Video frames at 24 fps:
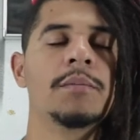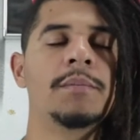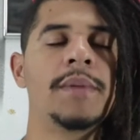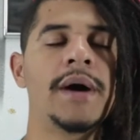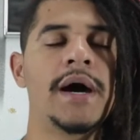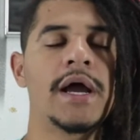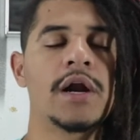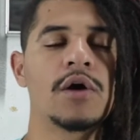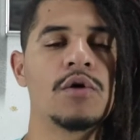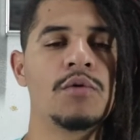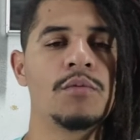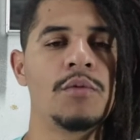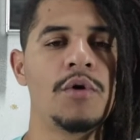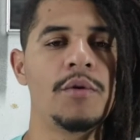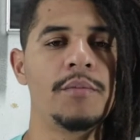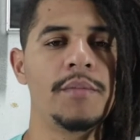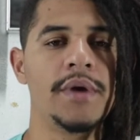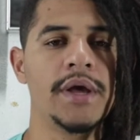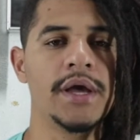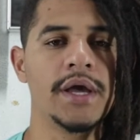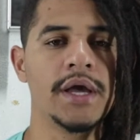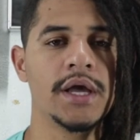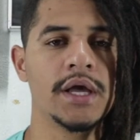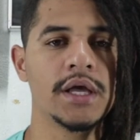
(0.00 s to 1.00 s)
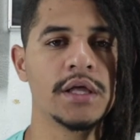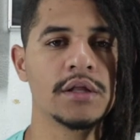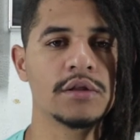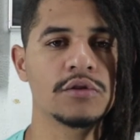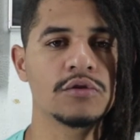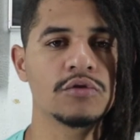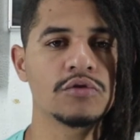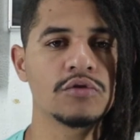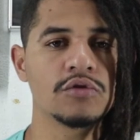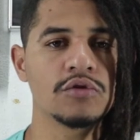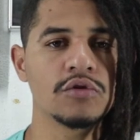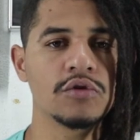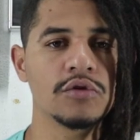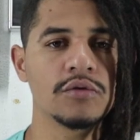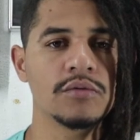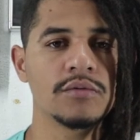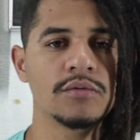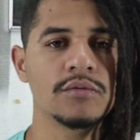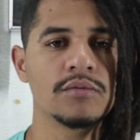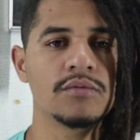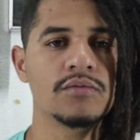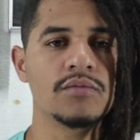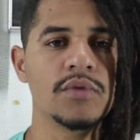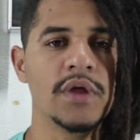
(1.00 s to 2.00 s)
Para um momento,
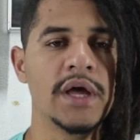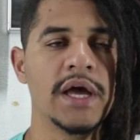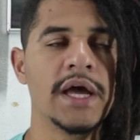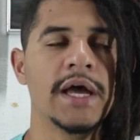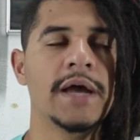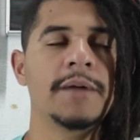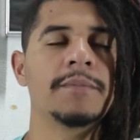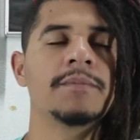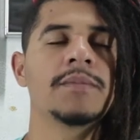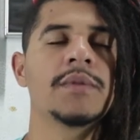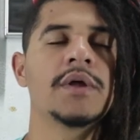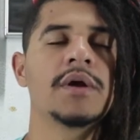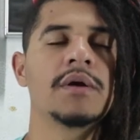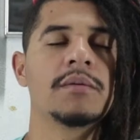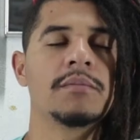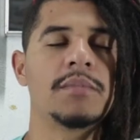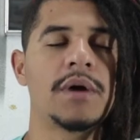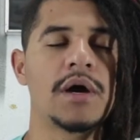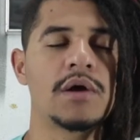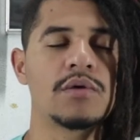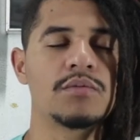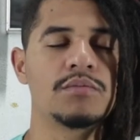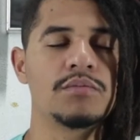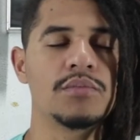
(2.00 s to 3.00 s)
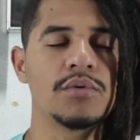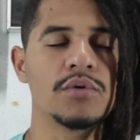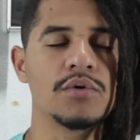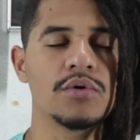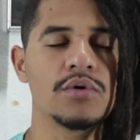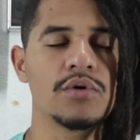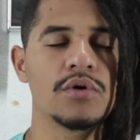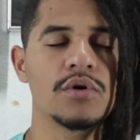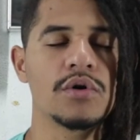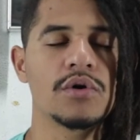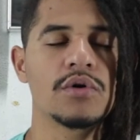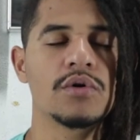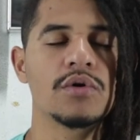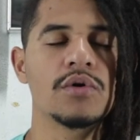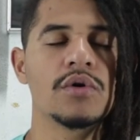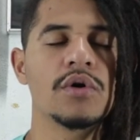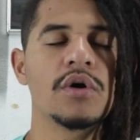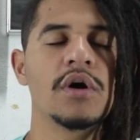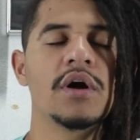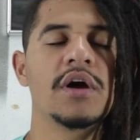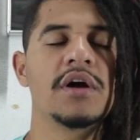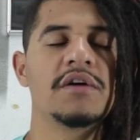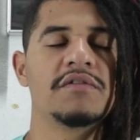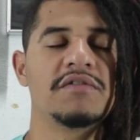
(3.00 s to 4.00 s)
né? para um
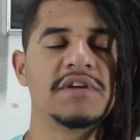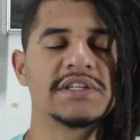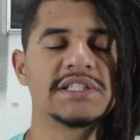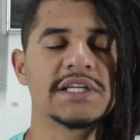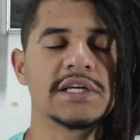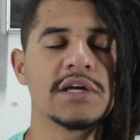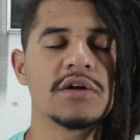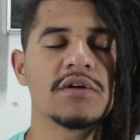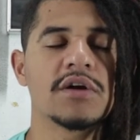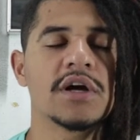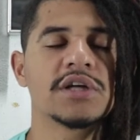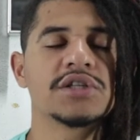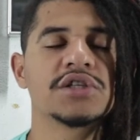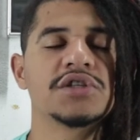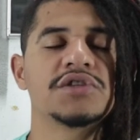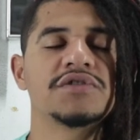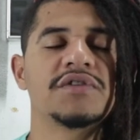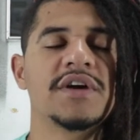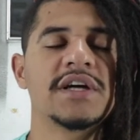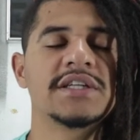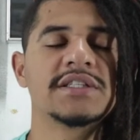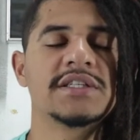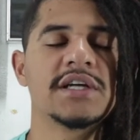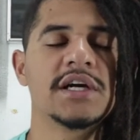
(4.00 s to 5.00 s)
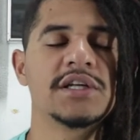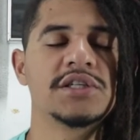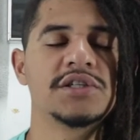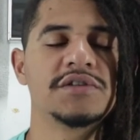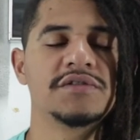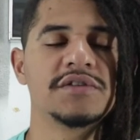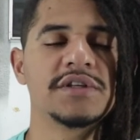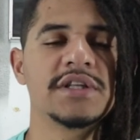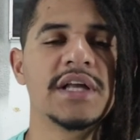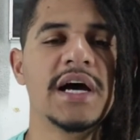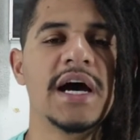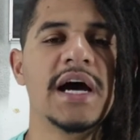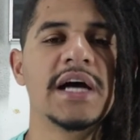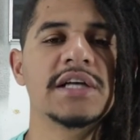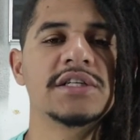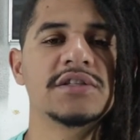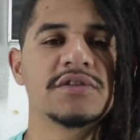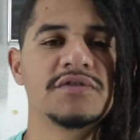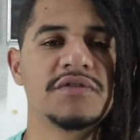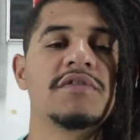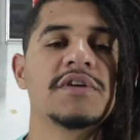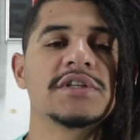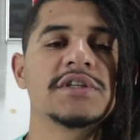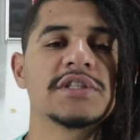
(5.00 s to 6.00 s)
pouco, faz aquilo que a gente faz em
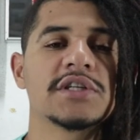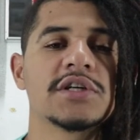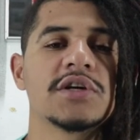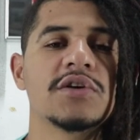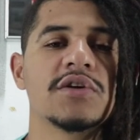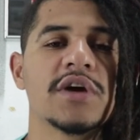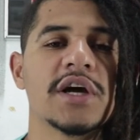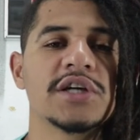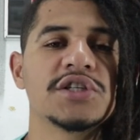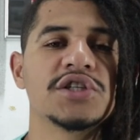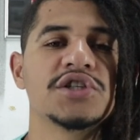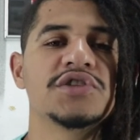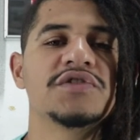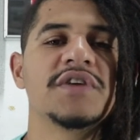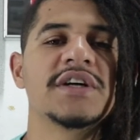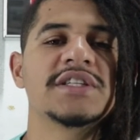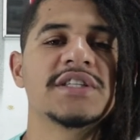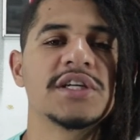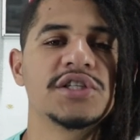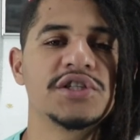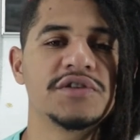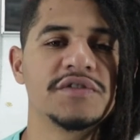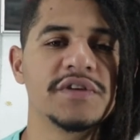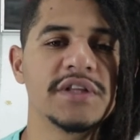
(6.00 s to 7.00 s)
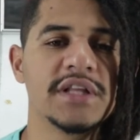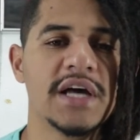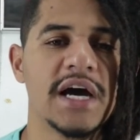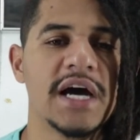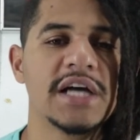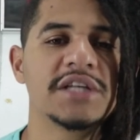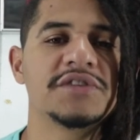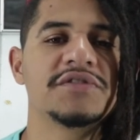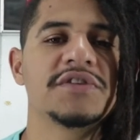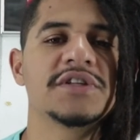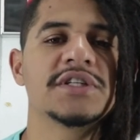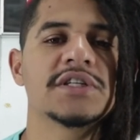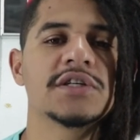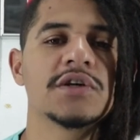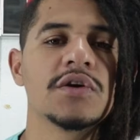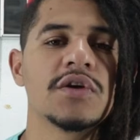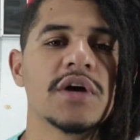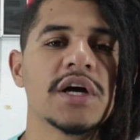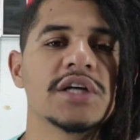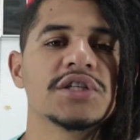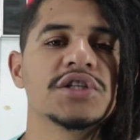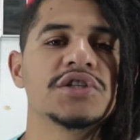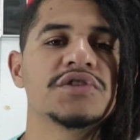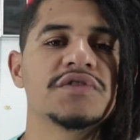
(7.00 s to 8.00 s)
atividade, faz aquilo que a gente faz em atividade, faz
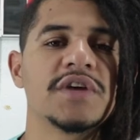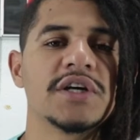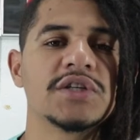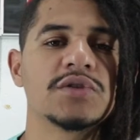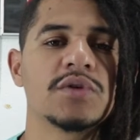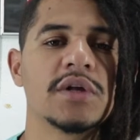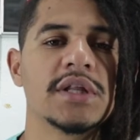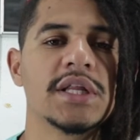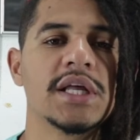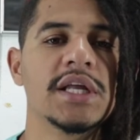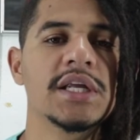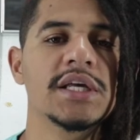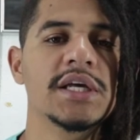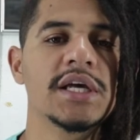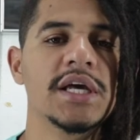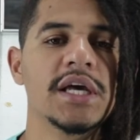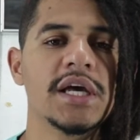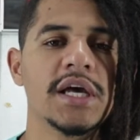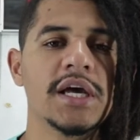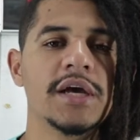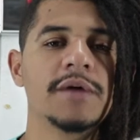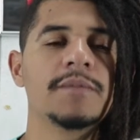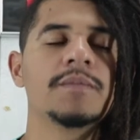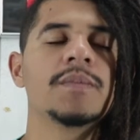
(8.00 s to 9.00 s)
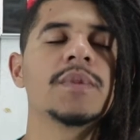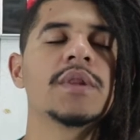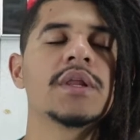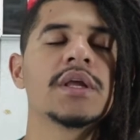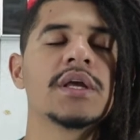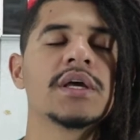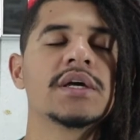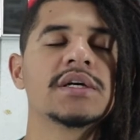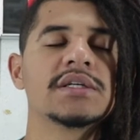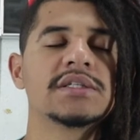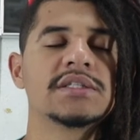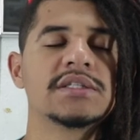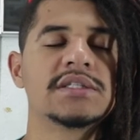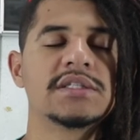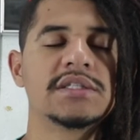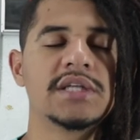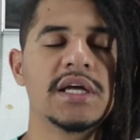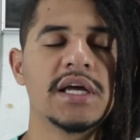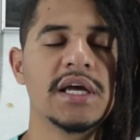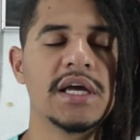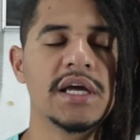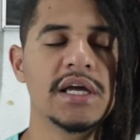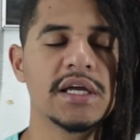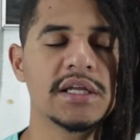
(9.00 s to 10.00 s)
aquilo que a gente faz no ateliê,
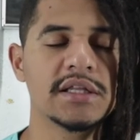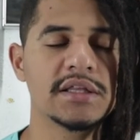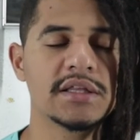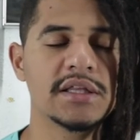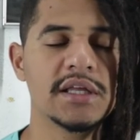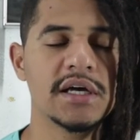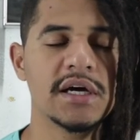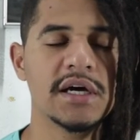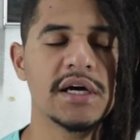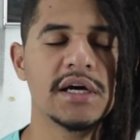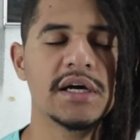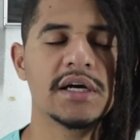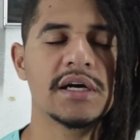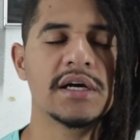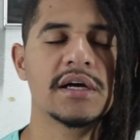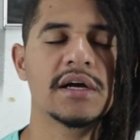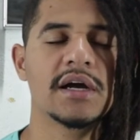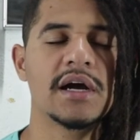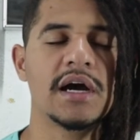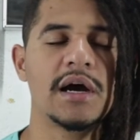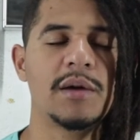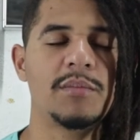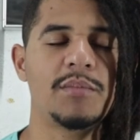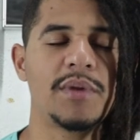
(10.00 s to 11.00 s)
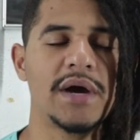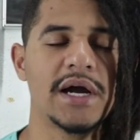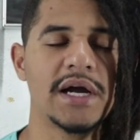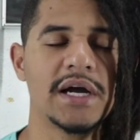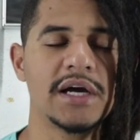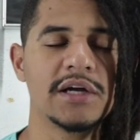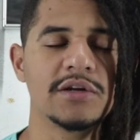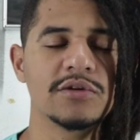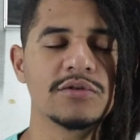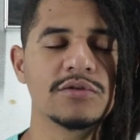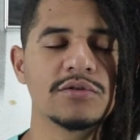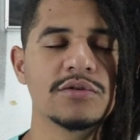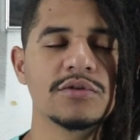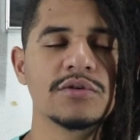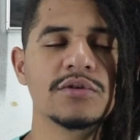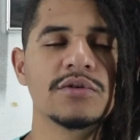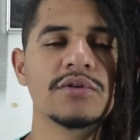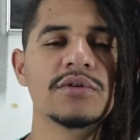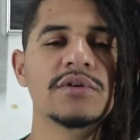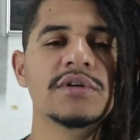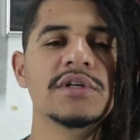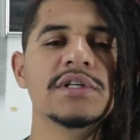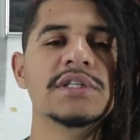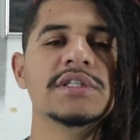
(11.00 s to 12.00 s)
senta, apaga a
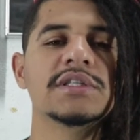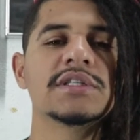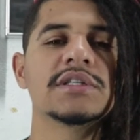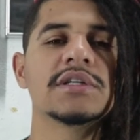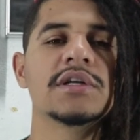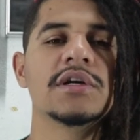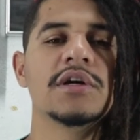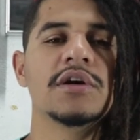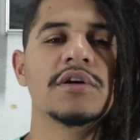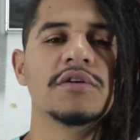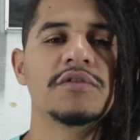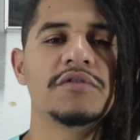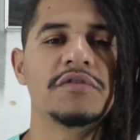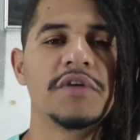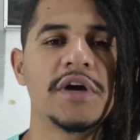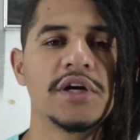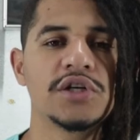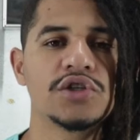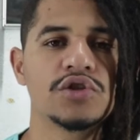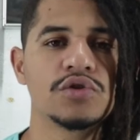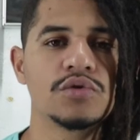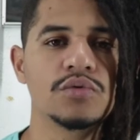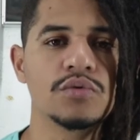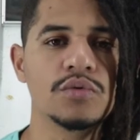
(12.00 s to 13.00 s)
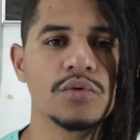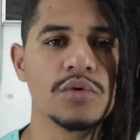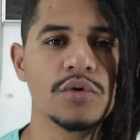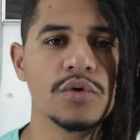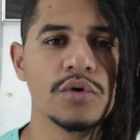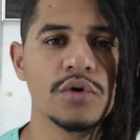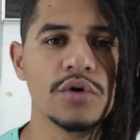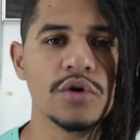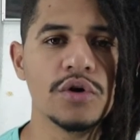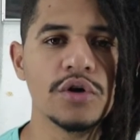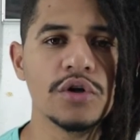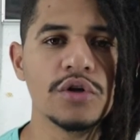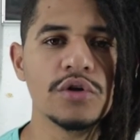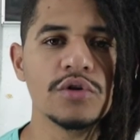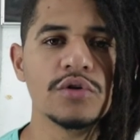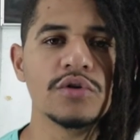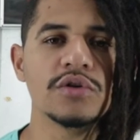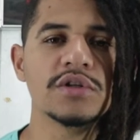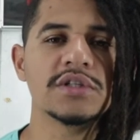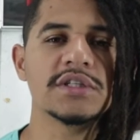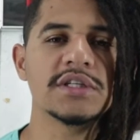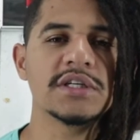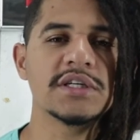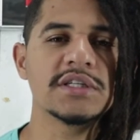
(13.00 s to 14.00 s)
luz, fecha o
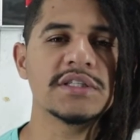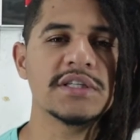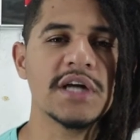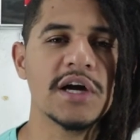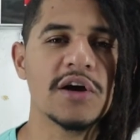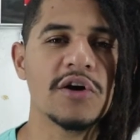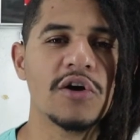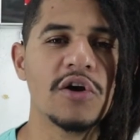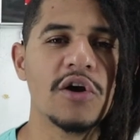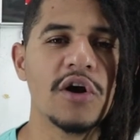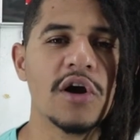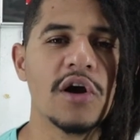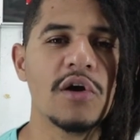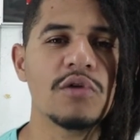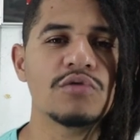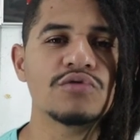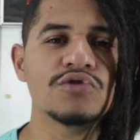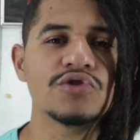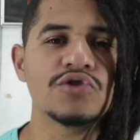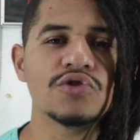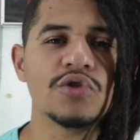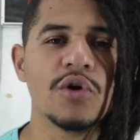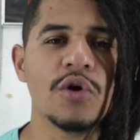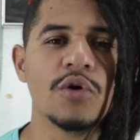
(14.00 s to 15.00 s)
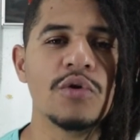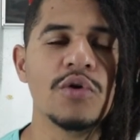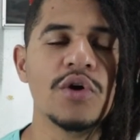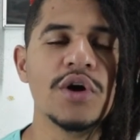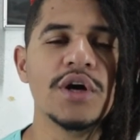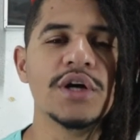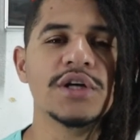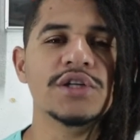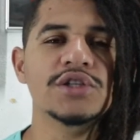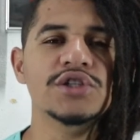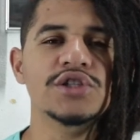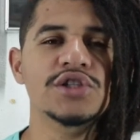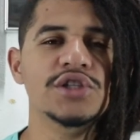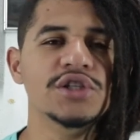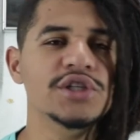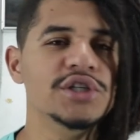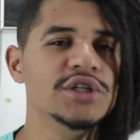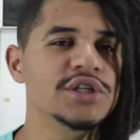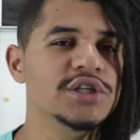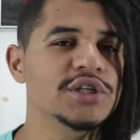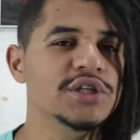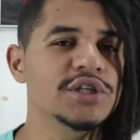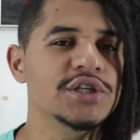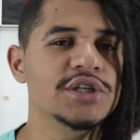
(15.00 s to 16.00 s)
olho, se quiser coloca um som
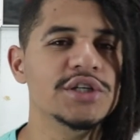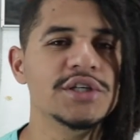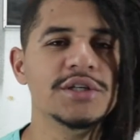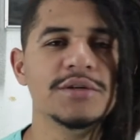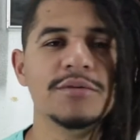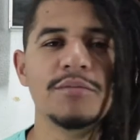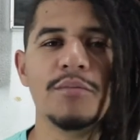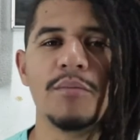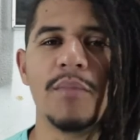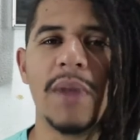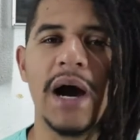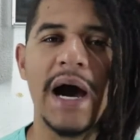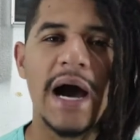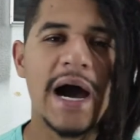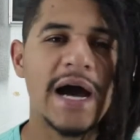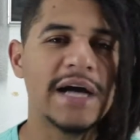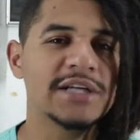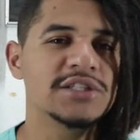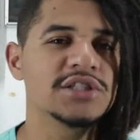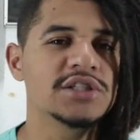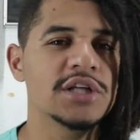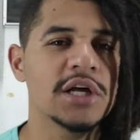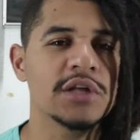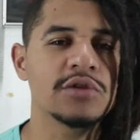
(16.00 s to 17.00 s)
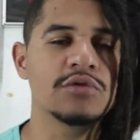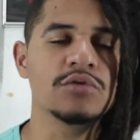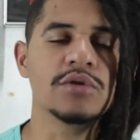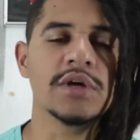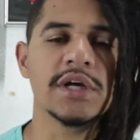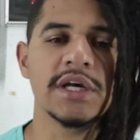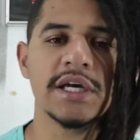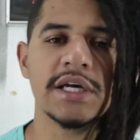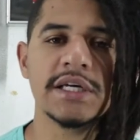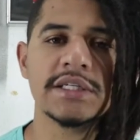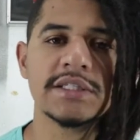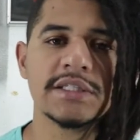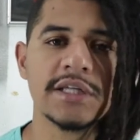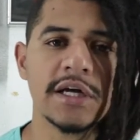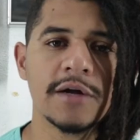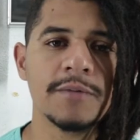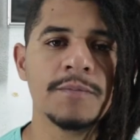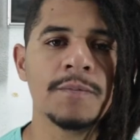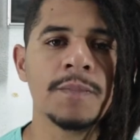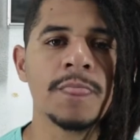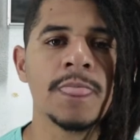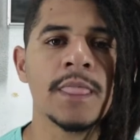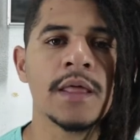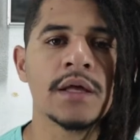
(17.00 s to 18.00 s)
de mar, de
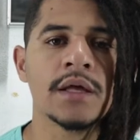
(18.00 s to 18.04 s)
natureza,